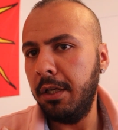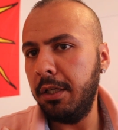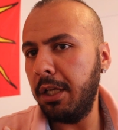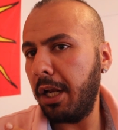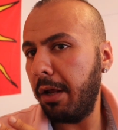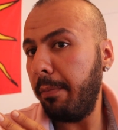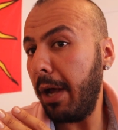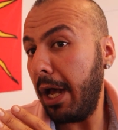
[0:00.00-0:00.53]

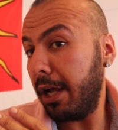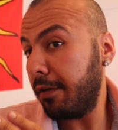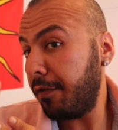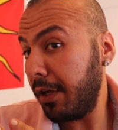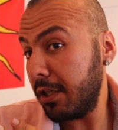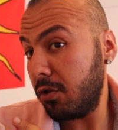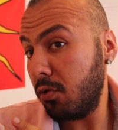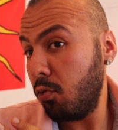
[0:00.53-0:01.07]
هي راه ما
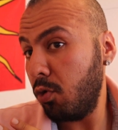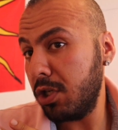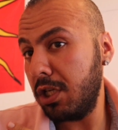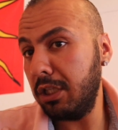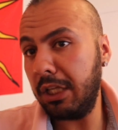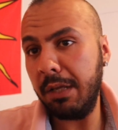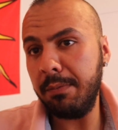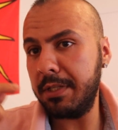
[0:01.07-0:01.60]
عارفاش
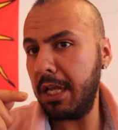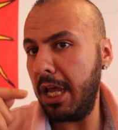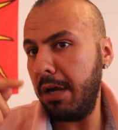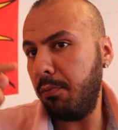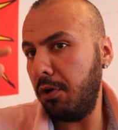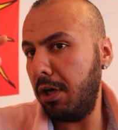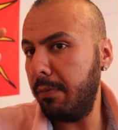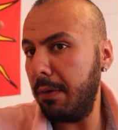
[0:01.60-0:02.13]
واش انت
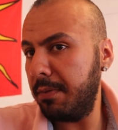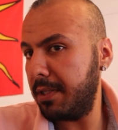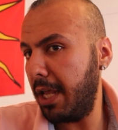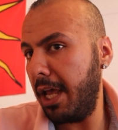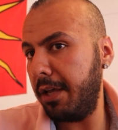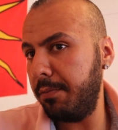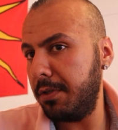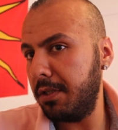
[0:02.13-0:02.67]
مصاحب ولا ما
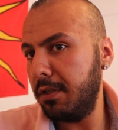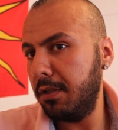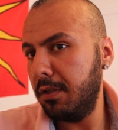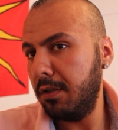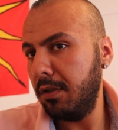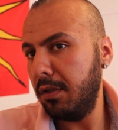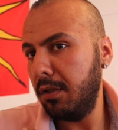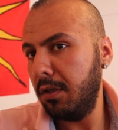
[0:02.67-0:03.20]
مصاحبش
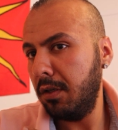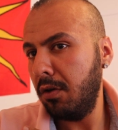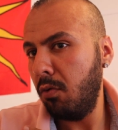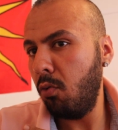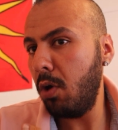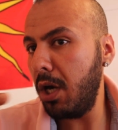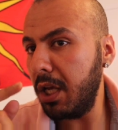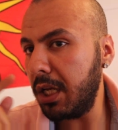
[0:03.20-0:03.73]

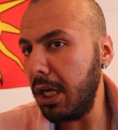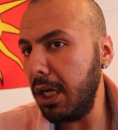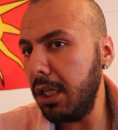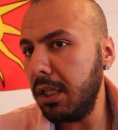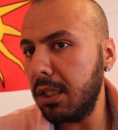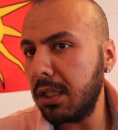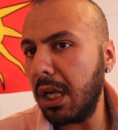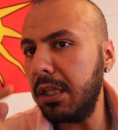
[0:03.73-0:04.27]

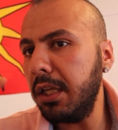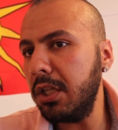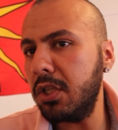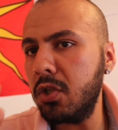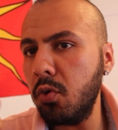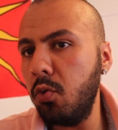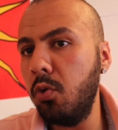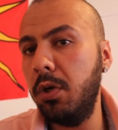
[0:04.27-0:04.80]
ولكن تقدر
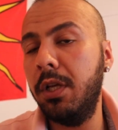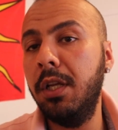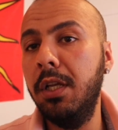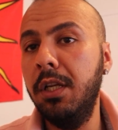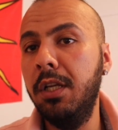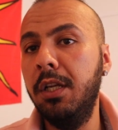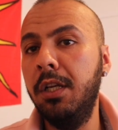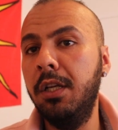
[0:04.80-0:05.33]
تسولك
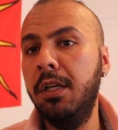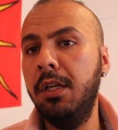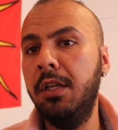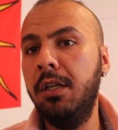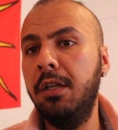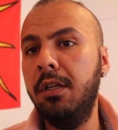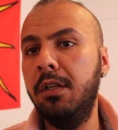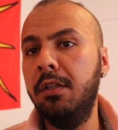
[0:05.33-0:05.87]

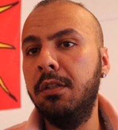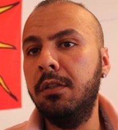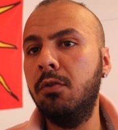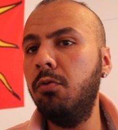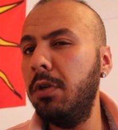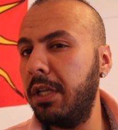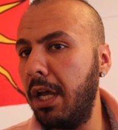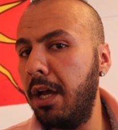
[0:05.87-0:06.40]

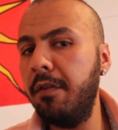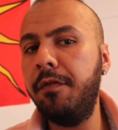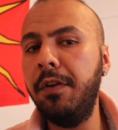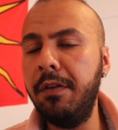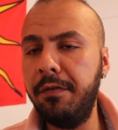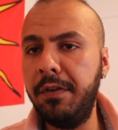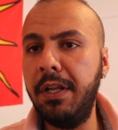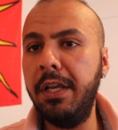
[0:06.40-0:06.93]
تقولك
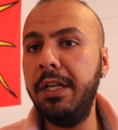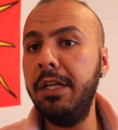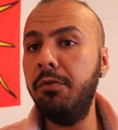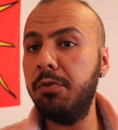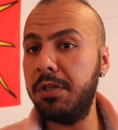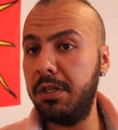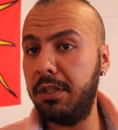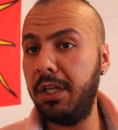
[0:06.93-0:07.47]
الفلان أه، فلاني
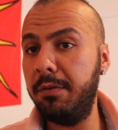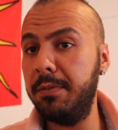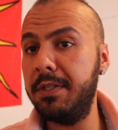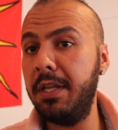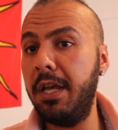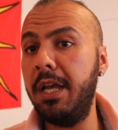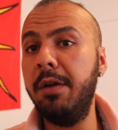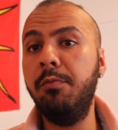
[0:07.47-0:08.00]
واش انت
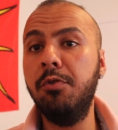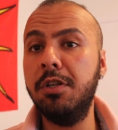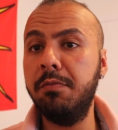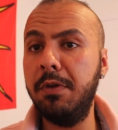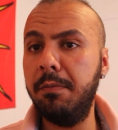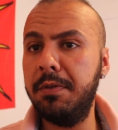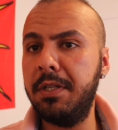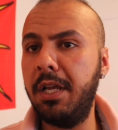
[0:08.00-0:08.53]
مصاحب واش
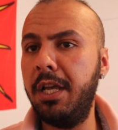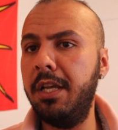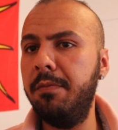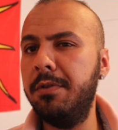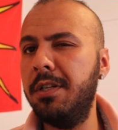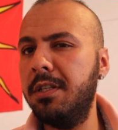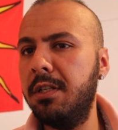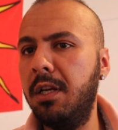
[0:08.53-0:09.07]
ما
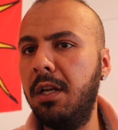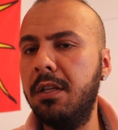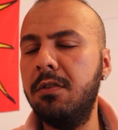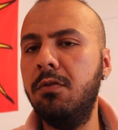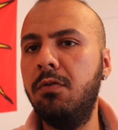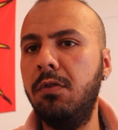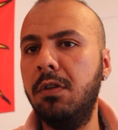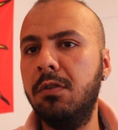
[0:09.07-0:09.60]
مصاحبش شنو لا
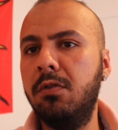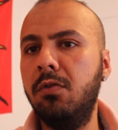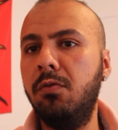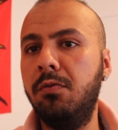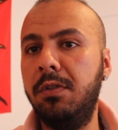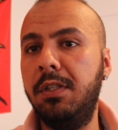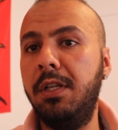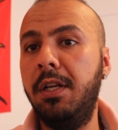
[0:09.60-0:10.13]

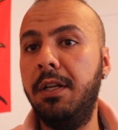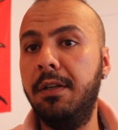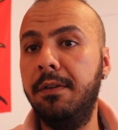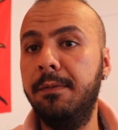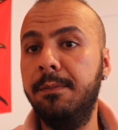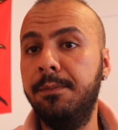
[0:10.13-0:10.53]
سيتوياسيون ديالك